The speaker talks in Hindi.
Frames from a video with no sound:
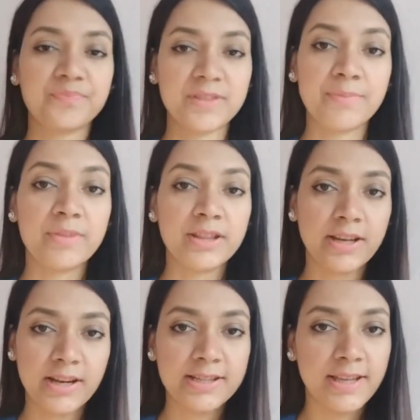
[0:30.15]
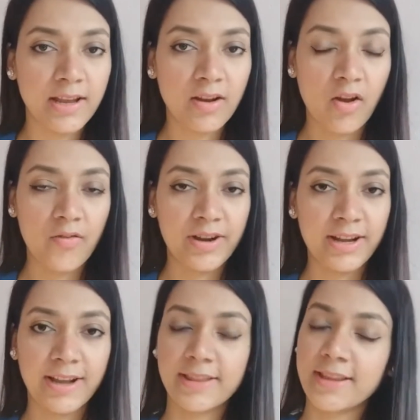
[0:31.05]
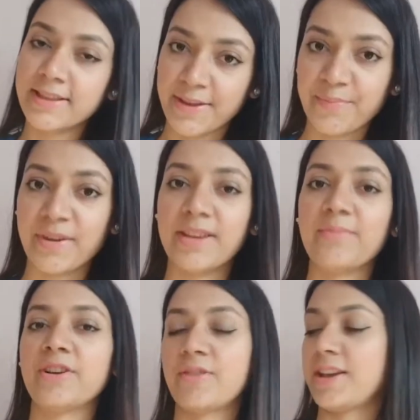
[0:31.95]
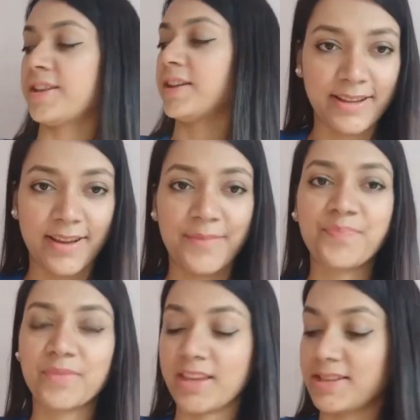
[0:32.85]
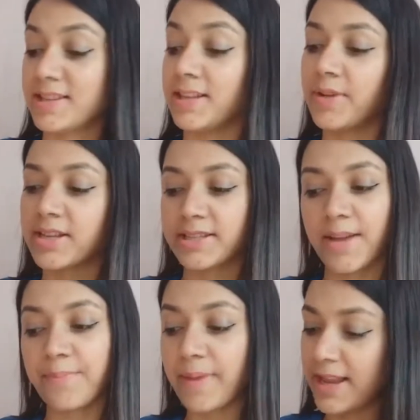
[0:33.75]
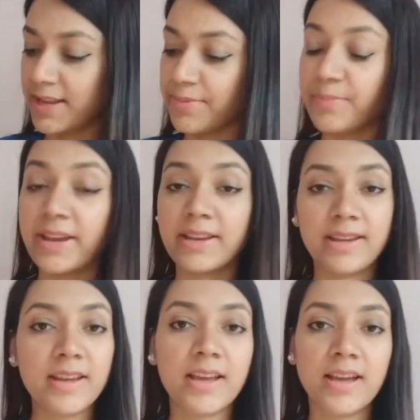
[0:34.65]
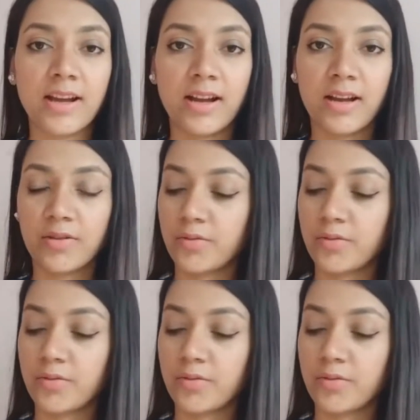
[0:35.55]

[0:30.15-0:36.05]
जब मिंत्रा का सेल ऑफर लगा था तब मैंने मंगवाया था ये लिबास का पहले भी मैंने आ,